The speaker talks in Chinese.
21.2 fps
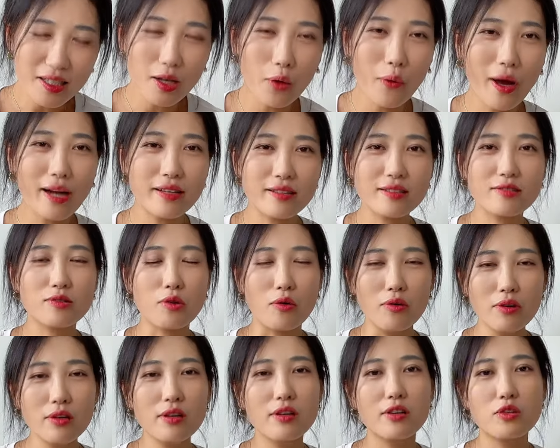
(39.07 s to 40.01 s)
这个话是
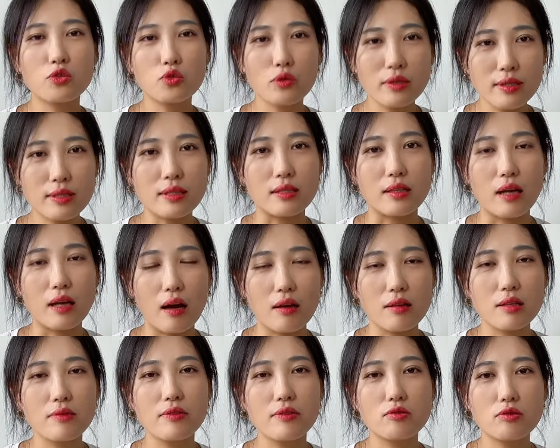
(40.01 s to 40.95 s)
从何说起呢？
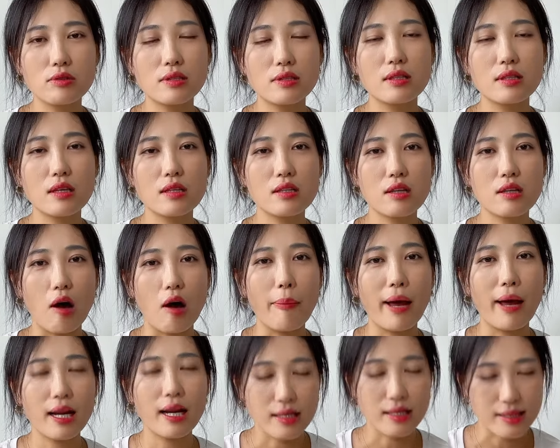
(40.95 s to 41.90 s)
因为最近呢，正好
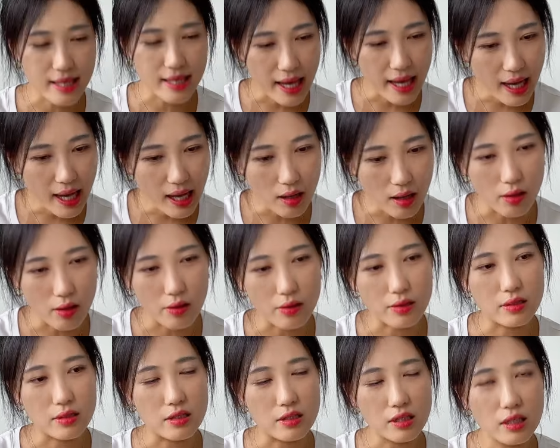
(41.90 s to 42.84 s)
搬了个家
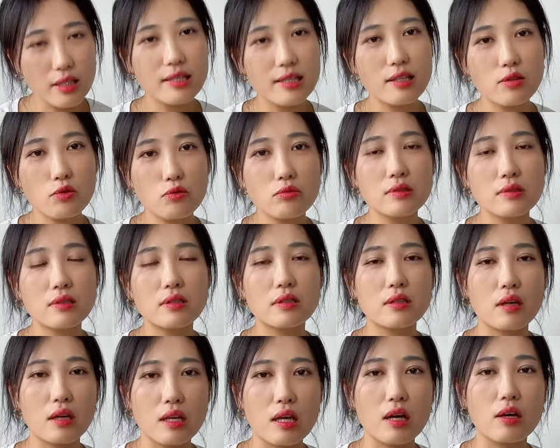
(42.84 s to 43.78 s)
啊，扔了一些东
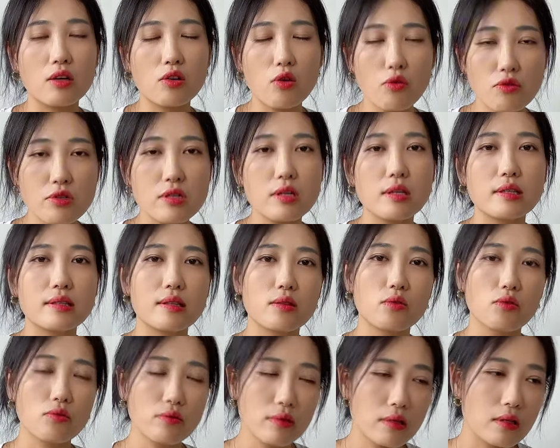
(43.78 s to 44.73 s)
西，啊，也购置了一些
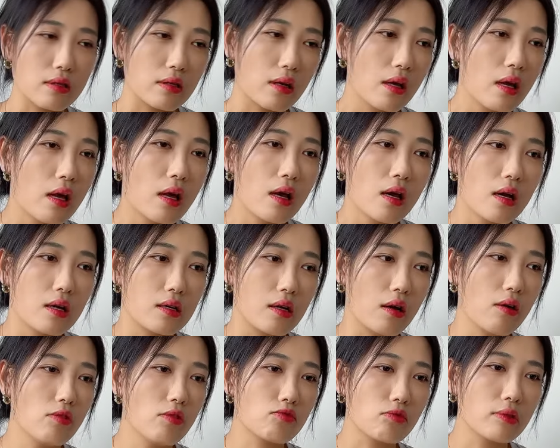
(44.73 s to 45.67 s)
东西。
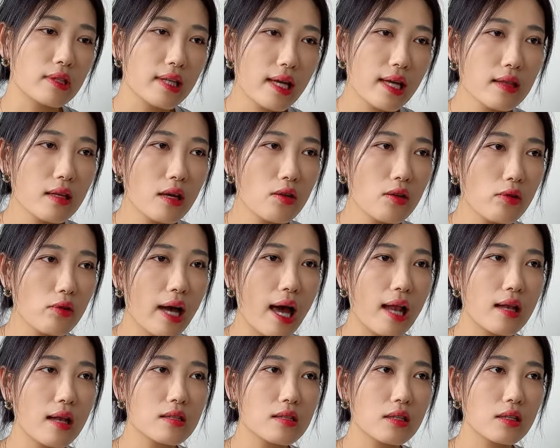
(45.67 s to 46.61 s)
然后昨天呢，又
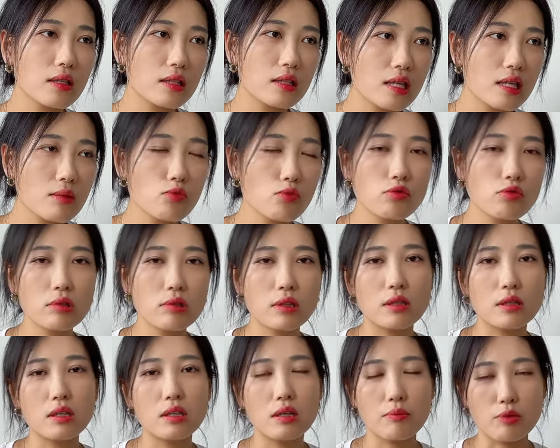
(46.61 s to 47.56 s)
看了这个 Team
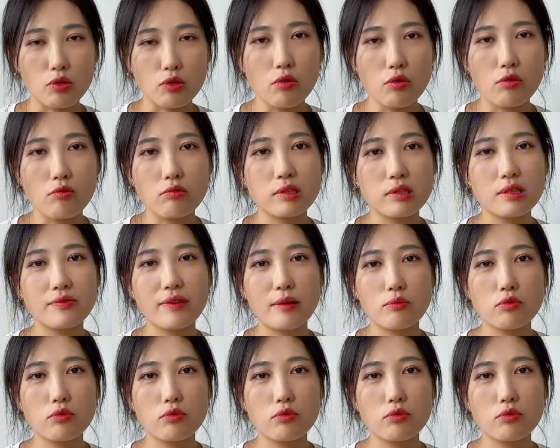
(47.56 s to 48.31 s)
Cook 这个苹果公司发